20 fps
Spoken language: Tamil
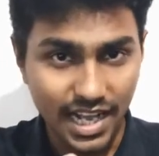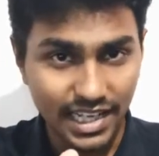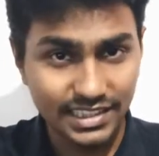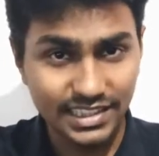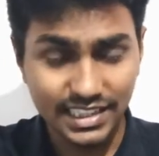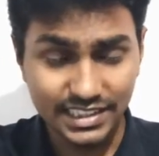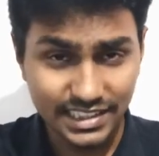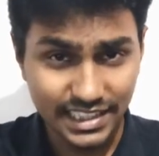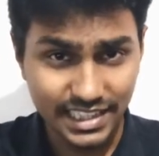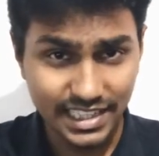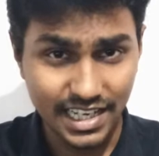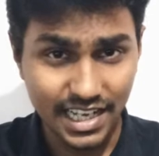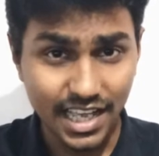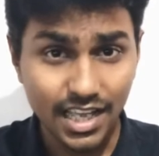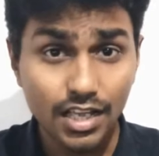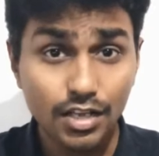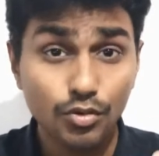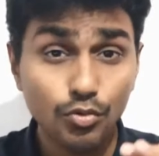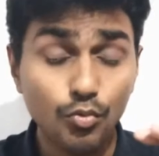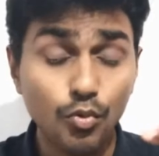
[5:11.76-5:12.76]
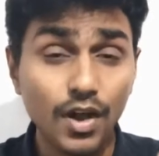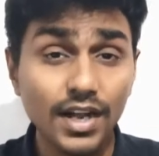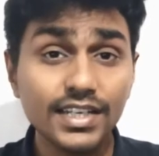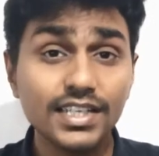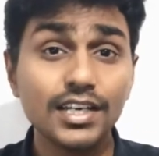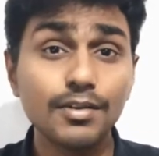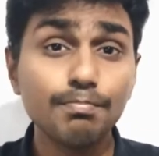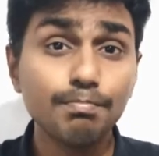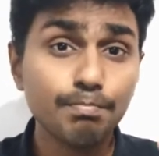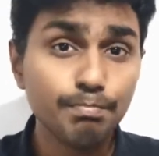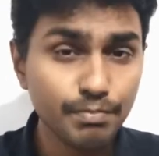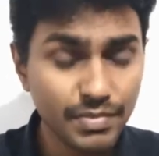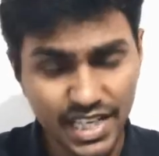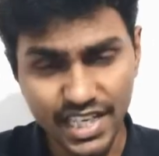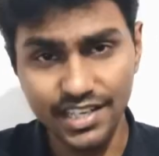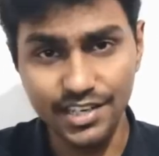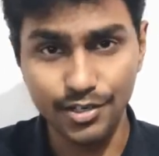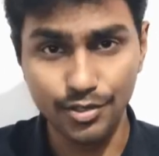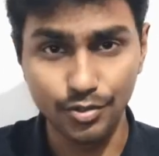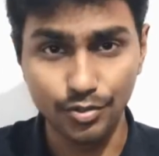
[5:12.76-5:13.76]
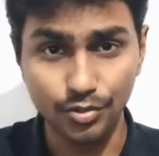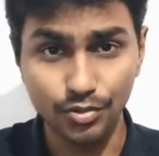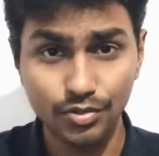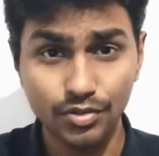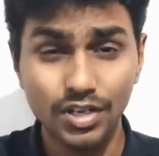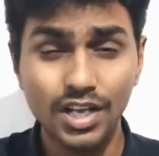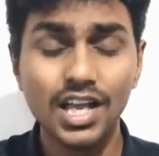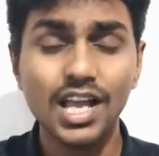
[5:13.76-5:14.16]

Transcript: அந்த சீட்டில் குவாண்டம் பி இருக்கணும்